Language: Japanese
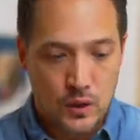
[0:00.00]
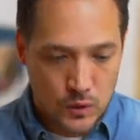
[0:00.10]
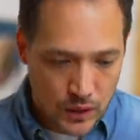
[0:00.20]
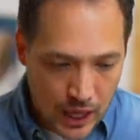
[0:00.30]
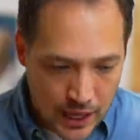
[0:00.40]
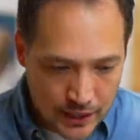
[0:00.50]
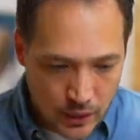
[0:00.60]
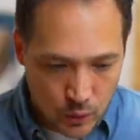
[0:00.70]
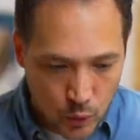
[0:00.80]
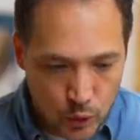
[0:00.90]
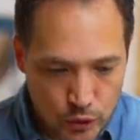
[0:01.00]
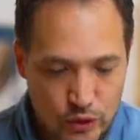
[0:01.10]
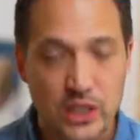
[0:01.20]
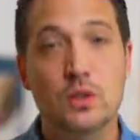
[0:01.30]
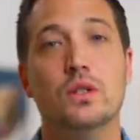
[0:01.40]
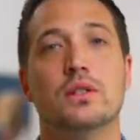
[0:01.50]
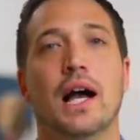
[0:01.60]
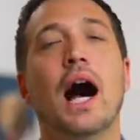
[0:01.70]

それがあなたの固有振動数が